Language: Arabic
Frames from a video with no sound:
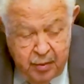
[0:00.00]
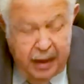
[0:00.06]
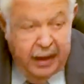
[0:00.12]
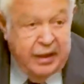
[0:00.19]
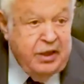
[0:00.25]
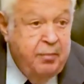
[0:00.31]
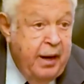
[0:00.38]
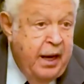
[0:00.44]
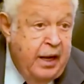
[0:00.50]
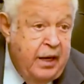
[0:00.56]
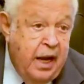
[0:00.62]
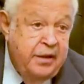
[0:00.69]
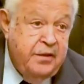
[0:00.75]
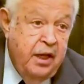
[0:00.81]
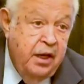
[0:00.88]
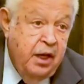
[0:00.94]
بعد ما قال
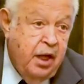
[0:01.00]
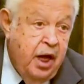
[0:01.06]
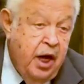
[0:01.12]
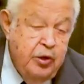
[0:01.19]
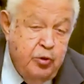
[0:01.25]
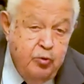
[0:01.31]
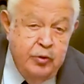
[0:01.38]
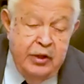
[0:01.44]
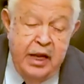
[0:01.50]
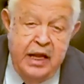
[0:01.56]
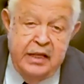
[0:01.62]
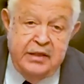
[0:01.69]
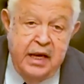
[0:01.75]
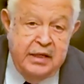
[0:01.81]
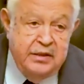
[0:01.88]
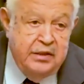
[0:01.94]
أن القانون
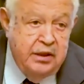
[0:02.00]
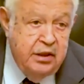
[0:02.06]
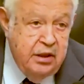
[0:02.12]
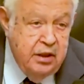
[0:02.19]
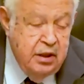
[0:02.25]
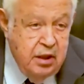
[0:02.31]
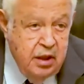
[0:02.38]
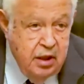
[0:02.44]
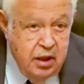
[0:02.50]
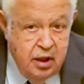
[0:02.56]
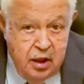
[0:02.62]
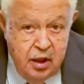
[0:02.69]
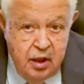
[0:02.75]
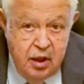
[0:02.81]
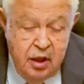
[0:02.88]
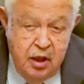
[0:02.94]
الأساسي
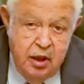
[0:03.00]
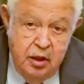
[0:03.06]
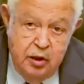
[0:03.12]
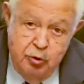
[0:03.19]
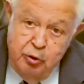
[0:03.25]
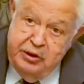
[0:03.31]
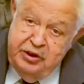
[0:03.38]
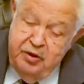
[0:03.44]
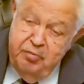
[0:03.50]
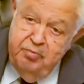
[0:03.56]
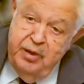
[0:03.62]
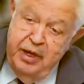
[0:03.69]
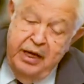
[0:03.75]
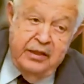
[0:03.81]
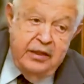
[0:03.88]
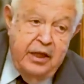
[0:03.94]
يلزم
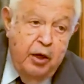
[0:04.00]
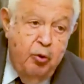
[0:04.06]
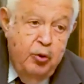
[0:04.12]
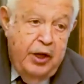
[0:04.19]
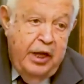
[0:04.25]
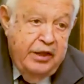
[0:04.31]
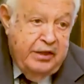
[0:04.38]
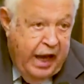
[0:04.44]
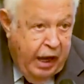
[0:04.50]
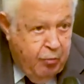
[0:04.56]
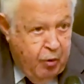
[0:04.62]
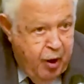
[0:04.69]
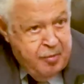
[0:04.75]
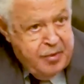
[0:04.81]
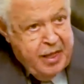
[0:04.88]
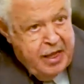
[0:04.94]
بأن تكون
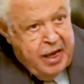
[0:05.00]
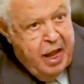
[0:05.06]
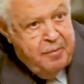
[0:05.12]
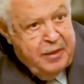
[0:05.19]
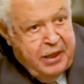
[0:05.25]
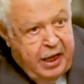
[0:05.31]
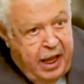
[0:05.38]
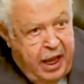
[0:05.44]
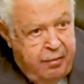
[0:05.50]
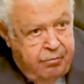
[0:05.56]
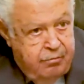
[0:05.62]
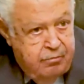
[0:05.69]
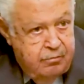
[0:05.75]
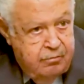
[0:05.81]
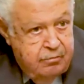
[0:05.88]
الدعوة من الأمين العام